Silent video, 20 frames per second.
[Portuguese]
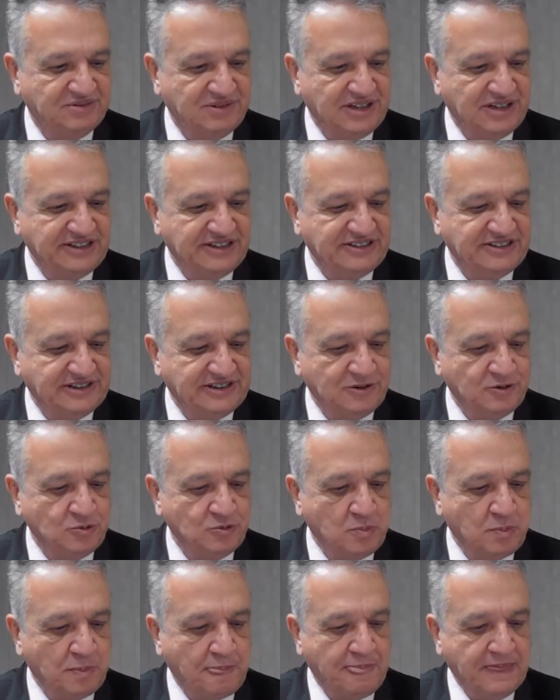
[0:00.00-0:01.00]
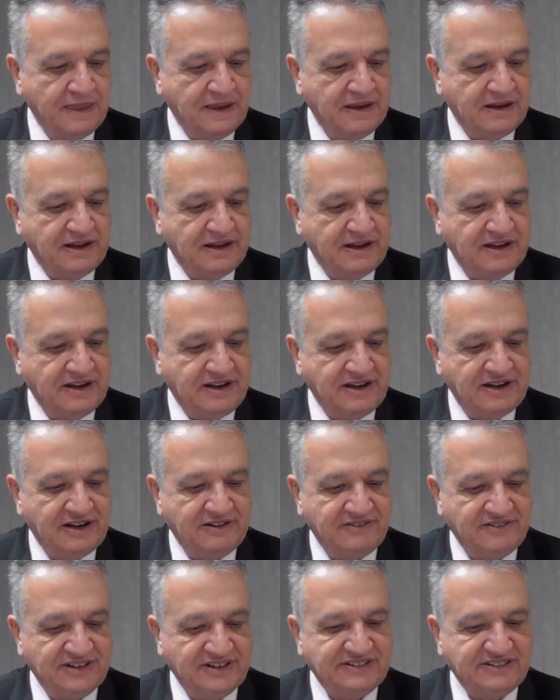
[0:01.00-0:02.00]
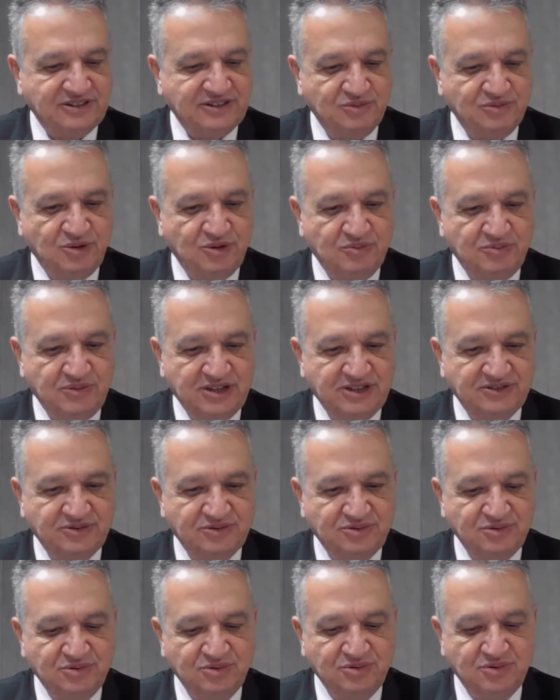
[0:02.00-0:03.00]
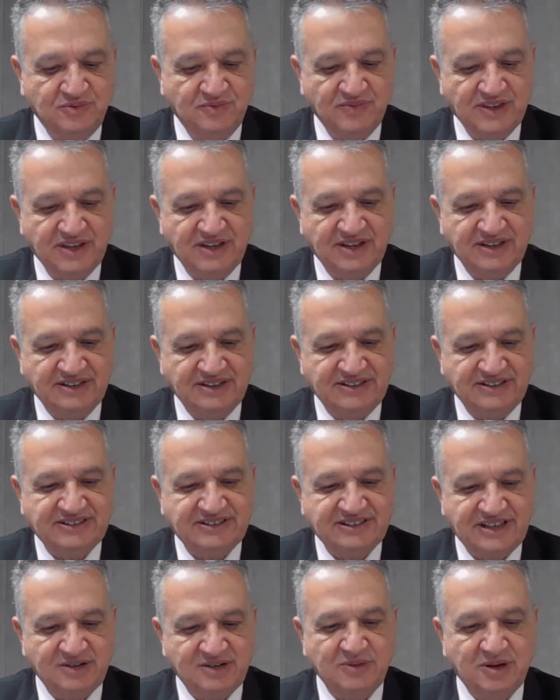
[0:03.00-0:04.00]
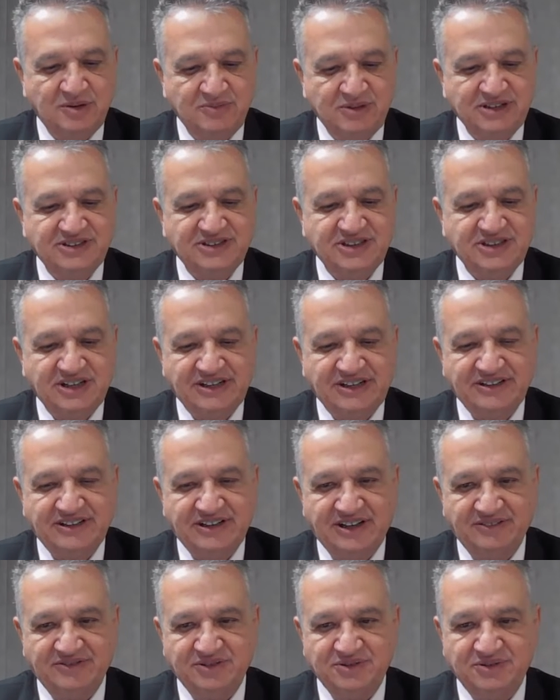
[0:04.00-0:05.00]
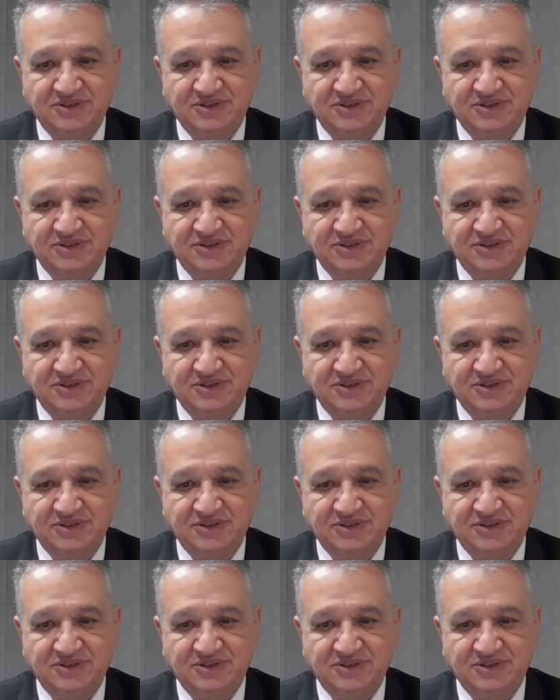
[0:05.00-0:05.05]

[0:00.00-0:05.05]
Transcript: Né? Então, é, vai ser um momento extremamente agradável.